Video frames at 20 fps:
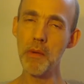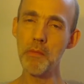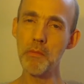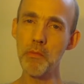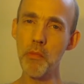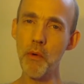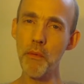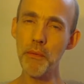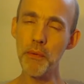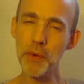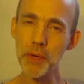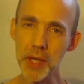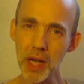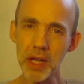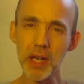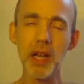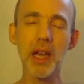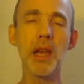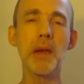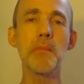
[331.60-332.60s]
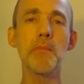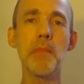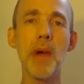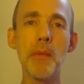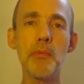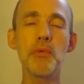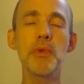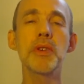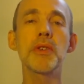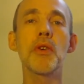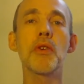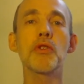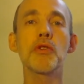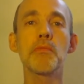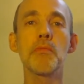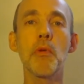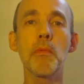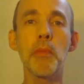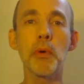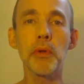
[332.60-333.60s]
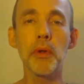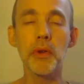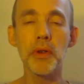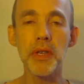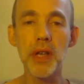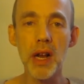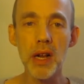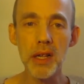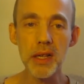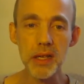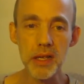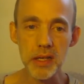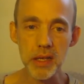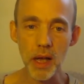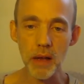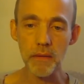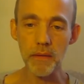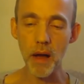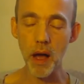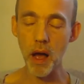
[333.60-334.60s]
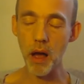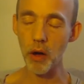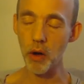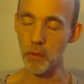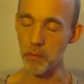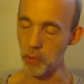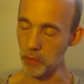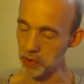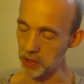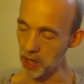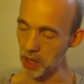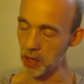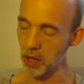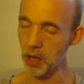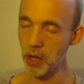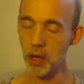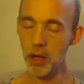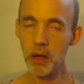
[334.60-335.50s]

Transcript: mon feu sacré, ma puissance, mon potentiel Ça va remonter.